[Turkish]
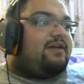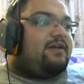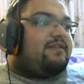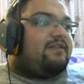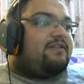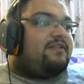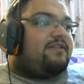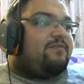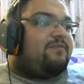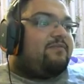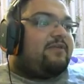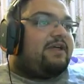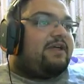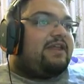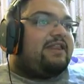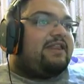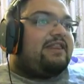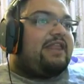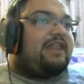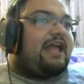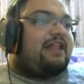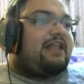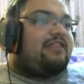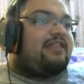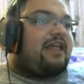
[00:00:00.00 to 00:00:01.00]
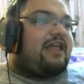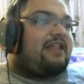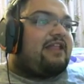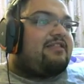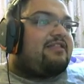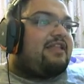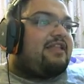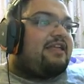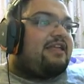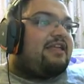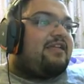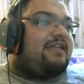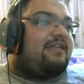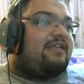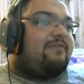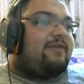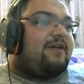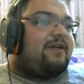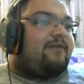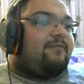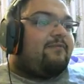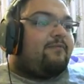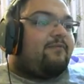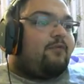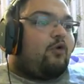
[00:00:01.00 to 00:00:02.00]
Tıpkı Dead Cells'teki
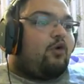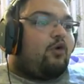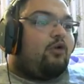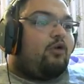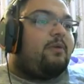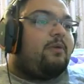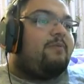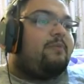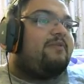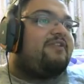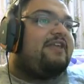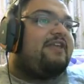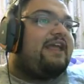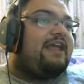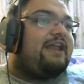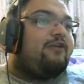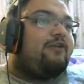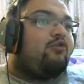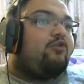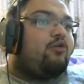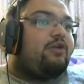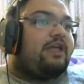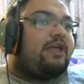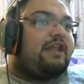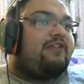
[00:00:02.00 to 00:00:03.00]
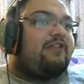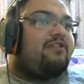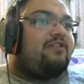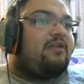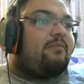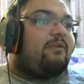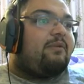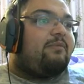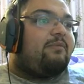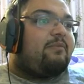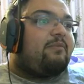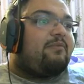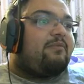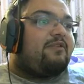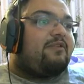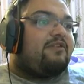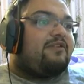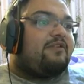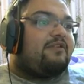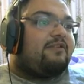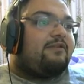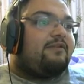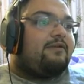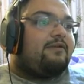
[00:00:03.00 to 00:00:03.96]
gibi. Ölmemiz gerekiyor gelişebilmemiz için.